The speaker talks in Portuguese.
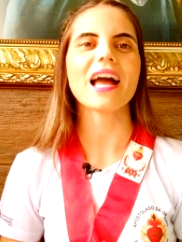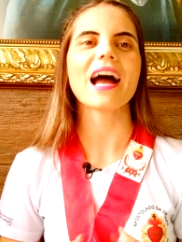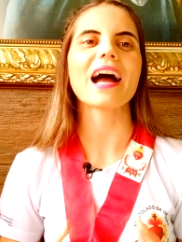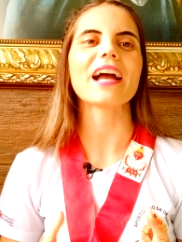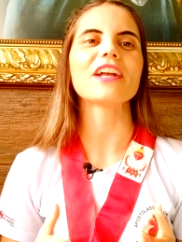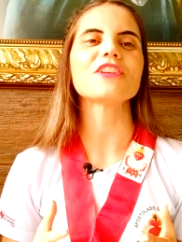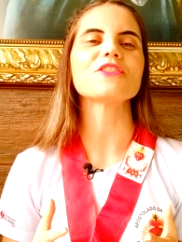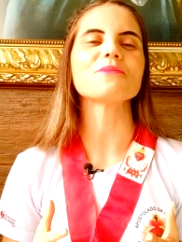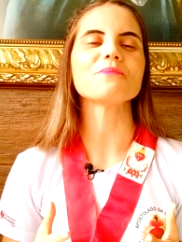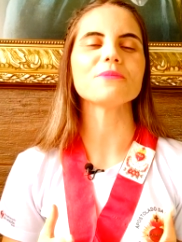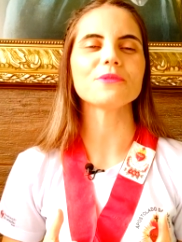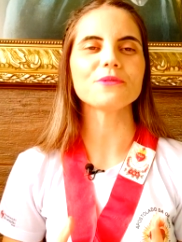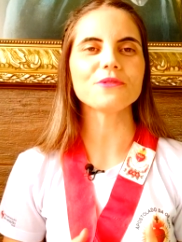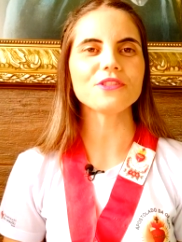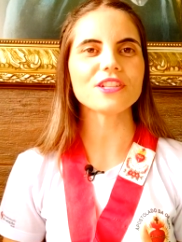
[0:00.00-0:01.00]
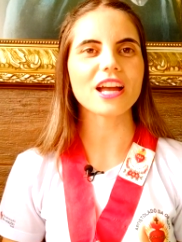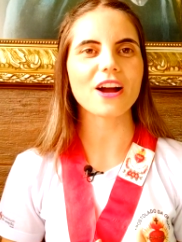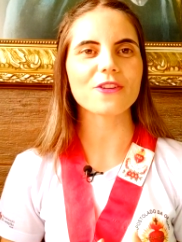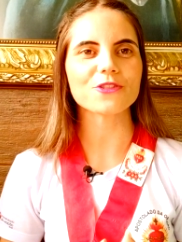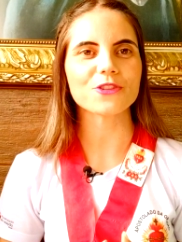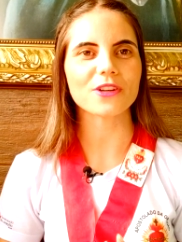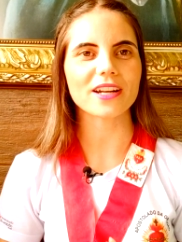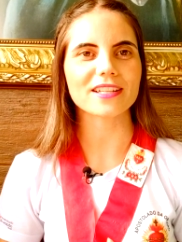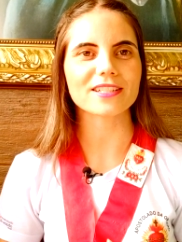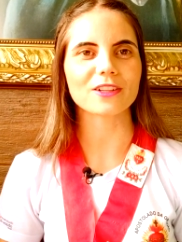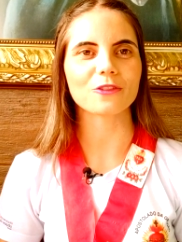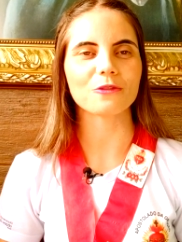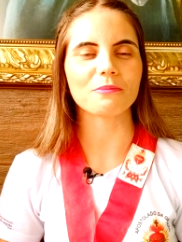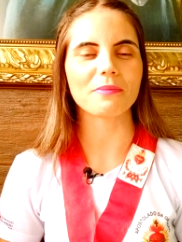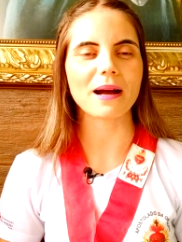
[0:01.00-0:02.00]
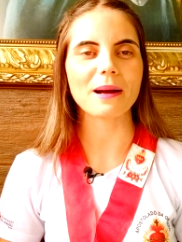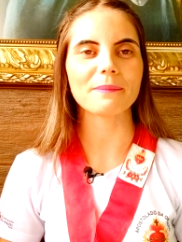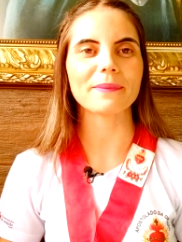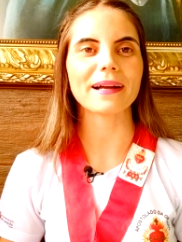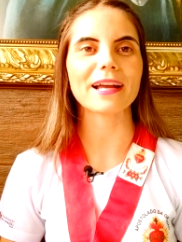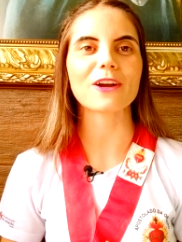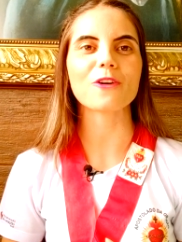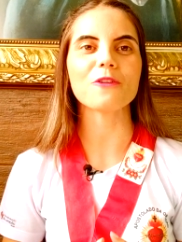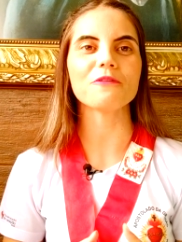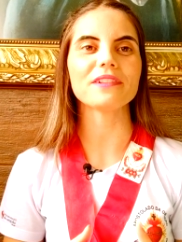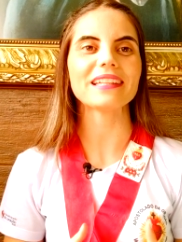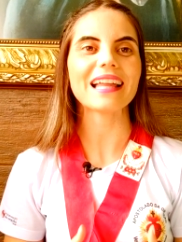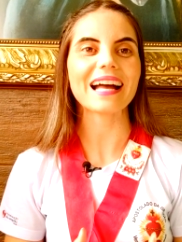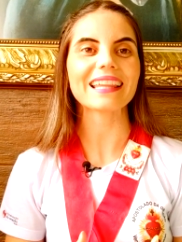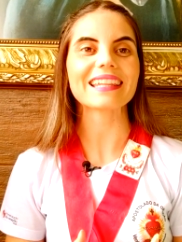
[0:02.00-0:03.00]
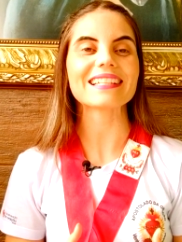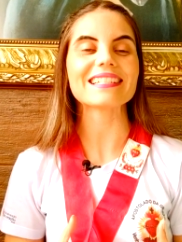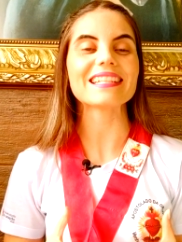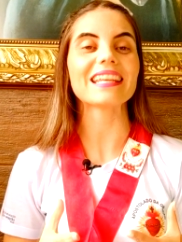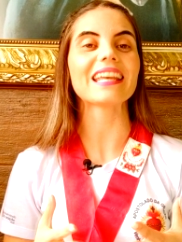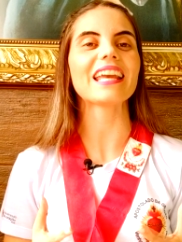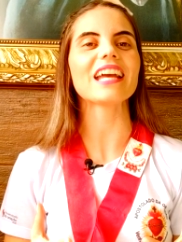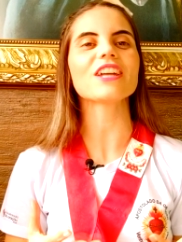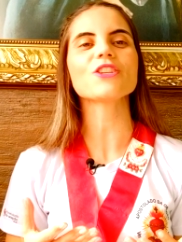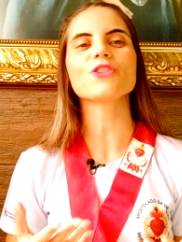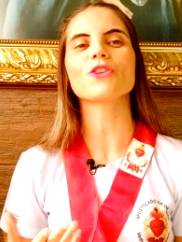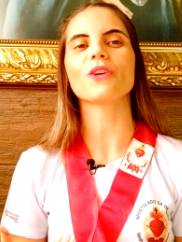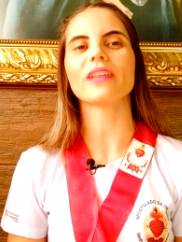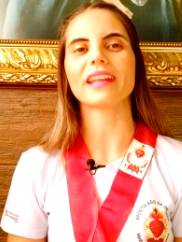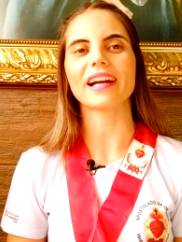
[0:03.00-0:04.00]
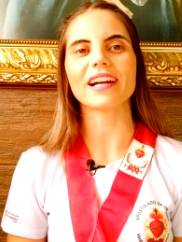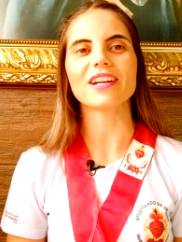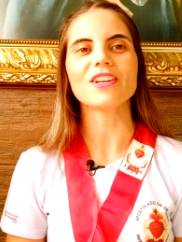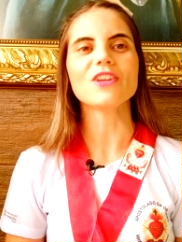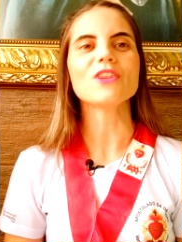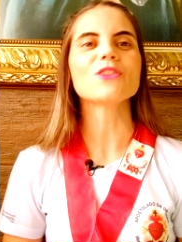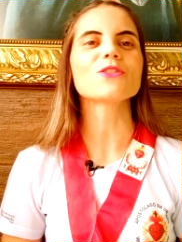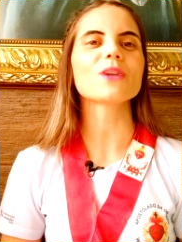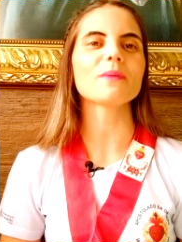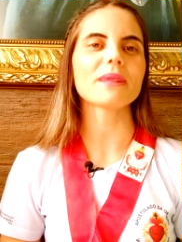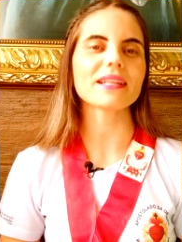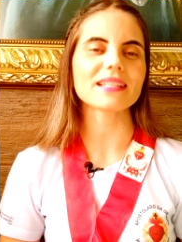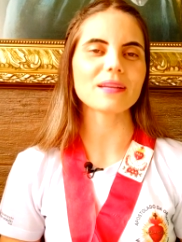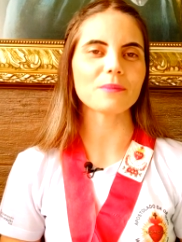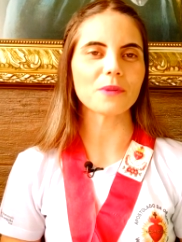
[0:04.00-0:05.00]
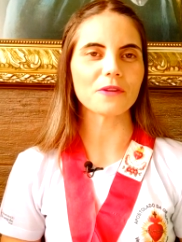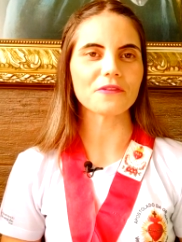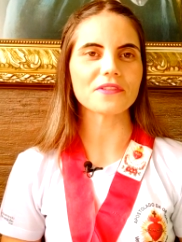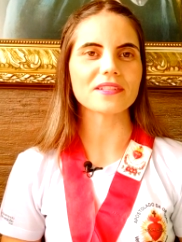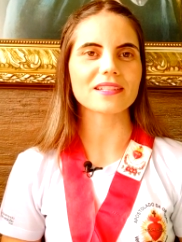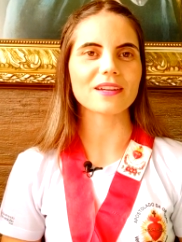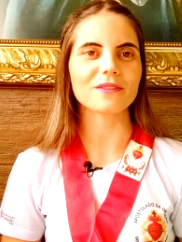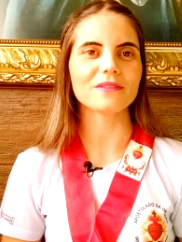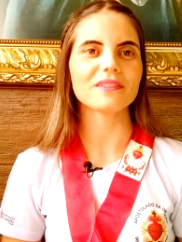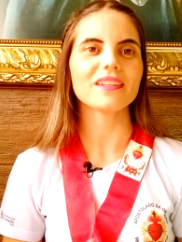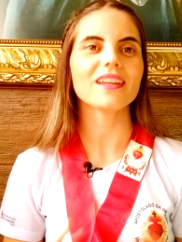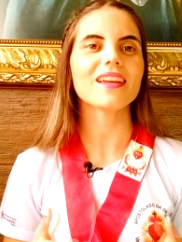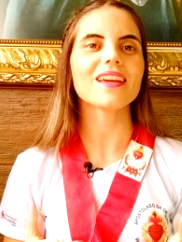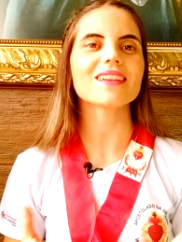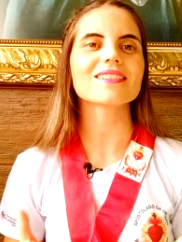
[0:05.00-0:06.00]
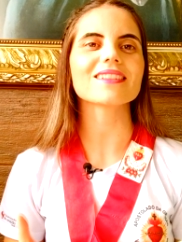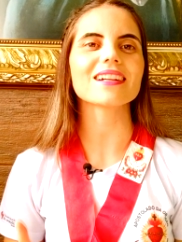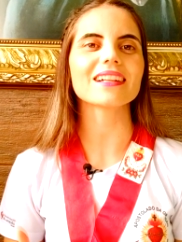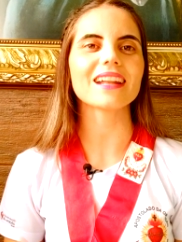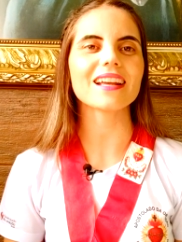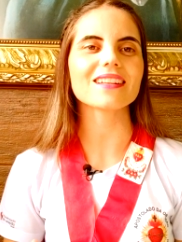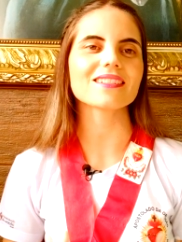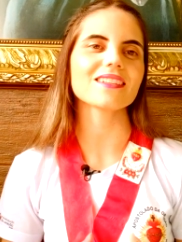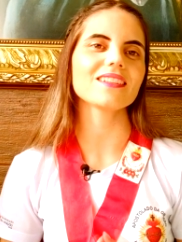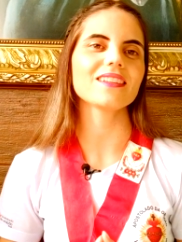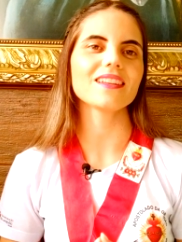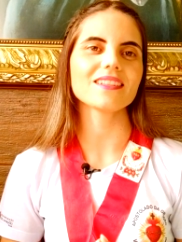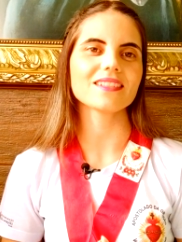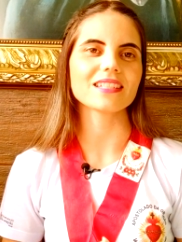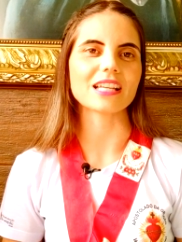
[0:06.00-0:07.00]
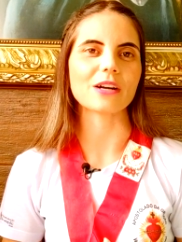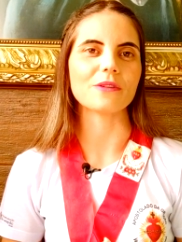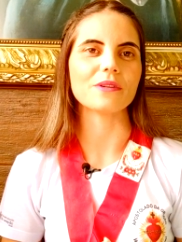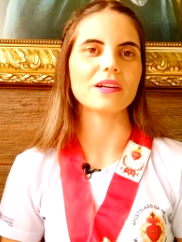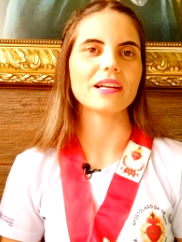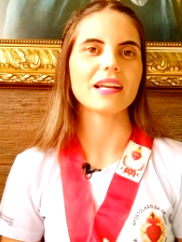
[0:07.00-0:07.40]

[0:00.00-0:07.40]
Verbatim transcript: a rede mundial de oração do Papa é convidada a se questionar sobre essa profissão e rezar nessa intenção.